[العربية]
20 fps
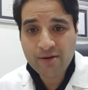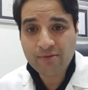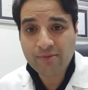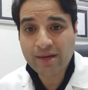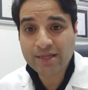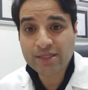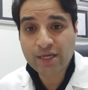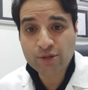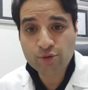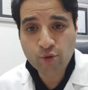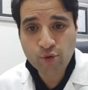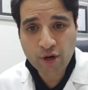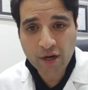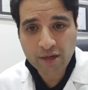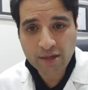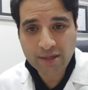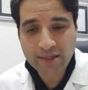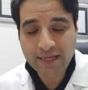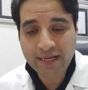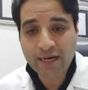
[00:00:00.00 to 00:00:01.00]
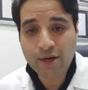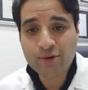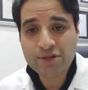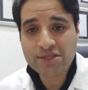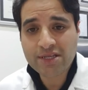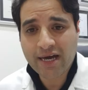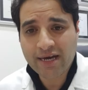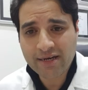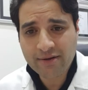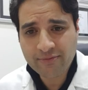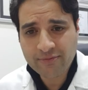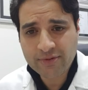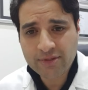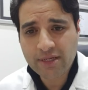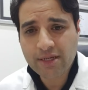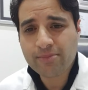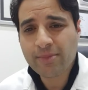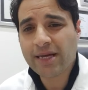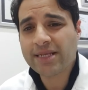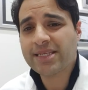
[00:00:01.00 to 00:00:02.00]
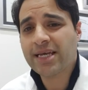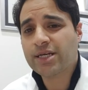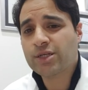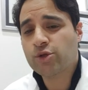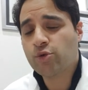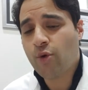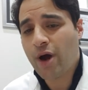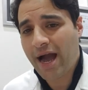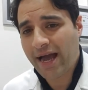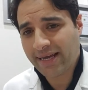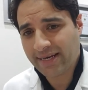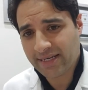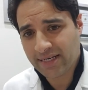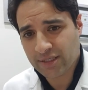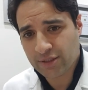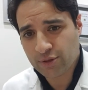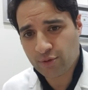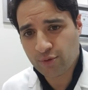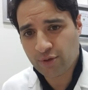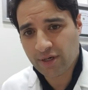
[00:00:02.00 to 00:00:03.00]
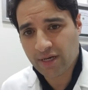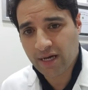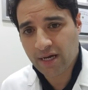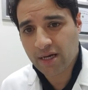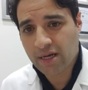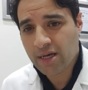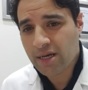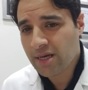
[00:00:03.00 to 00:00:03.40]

ده دورك يعني لو انت عرفت محتاج توعي الناس كلها